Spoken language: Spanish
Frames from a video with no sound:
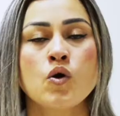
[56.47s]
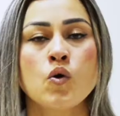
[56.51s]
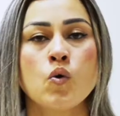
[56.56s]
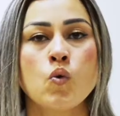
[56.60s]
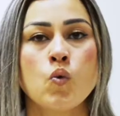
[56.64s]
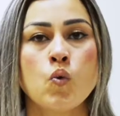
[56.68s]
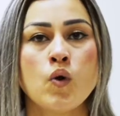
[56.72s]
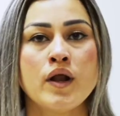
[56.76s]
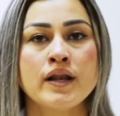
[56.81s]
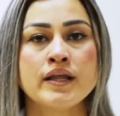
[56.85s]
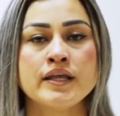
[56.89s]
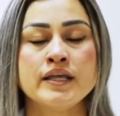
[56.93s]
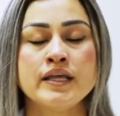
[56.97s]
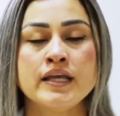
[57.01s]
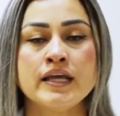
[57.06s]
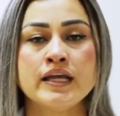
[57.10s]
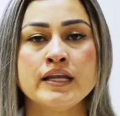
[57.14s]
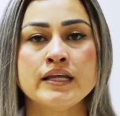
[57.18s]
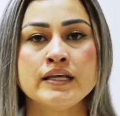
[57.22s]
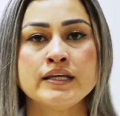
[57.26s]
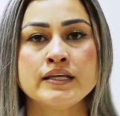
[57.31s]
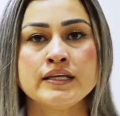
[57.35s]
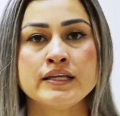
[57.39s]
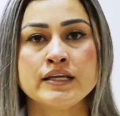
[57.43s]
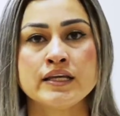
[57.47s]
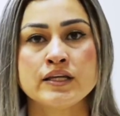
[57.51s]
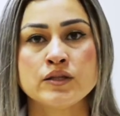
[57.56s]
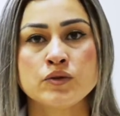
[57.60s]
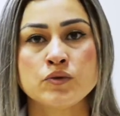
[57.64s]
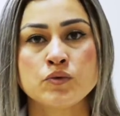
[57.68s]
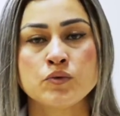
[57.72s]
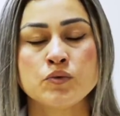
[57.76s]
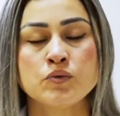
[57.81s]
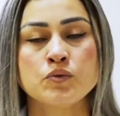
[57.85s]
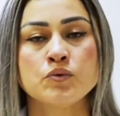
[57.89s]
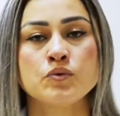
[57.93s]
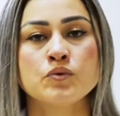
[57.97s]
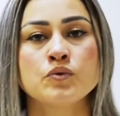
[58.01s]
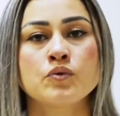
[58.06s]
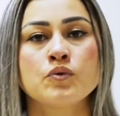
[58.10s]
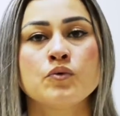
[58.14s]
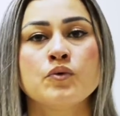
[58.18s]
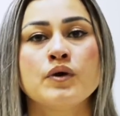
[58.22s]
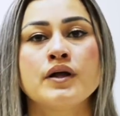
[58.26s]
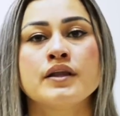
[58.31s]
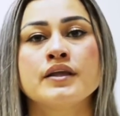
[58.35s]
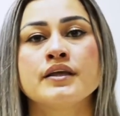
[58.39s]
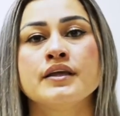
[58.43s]
cualquier inquietud,
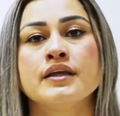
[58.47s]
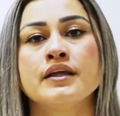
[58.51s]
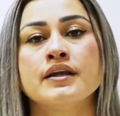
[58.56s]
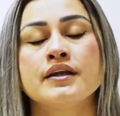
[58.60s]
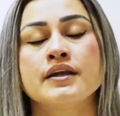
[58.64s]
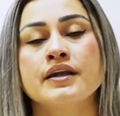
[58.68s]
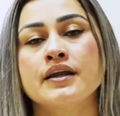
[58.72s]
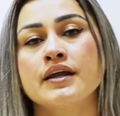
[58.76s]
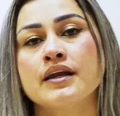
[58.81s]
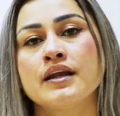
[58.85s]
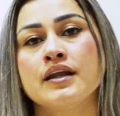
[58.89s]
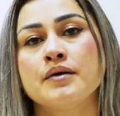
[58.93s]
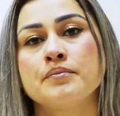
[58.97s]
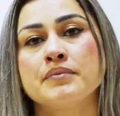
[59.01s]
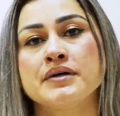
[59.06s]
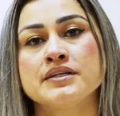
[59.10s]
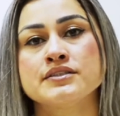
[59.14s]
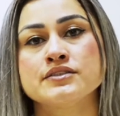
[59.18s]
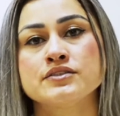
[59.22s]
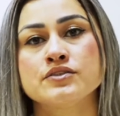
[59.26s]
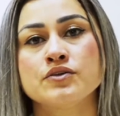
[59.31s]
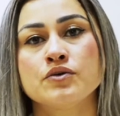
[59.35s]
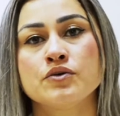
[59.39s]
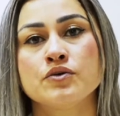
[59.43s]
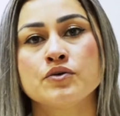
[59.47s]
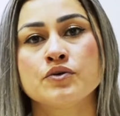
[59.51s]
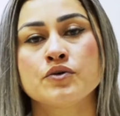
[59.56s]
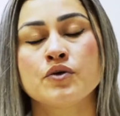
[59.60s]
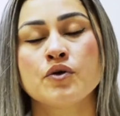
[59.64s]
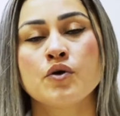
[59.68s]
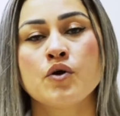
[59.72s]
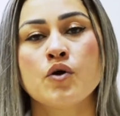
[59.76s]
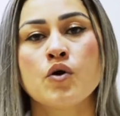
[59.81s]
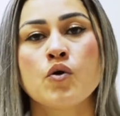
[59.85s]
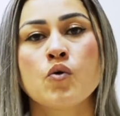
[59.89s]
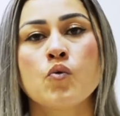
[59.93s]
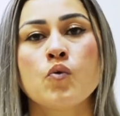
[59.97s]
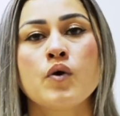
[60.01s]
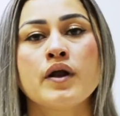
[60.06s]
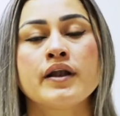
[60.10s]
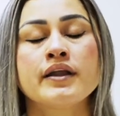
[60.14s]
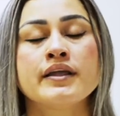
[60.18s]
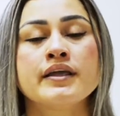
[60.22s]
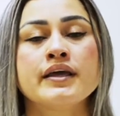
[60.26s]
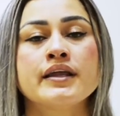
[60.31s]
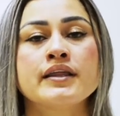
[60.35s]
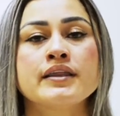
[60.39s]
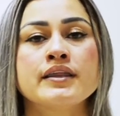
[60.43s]
cualquier reclamación,
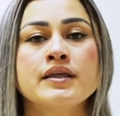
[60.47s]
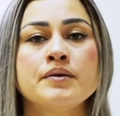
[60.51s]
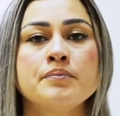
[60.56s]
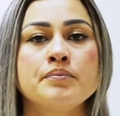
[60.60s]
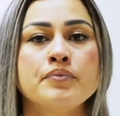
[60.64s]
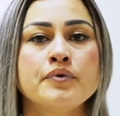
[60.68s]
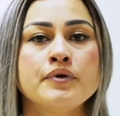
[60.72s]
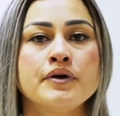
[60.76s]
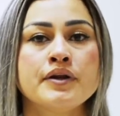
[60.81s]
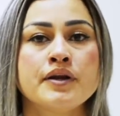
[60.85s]
cualquier tipo de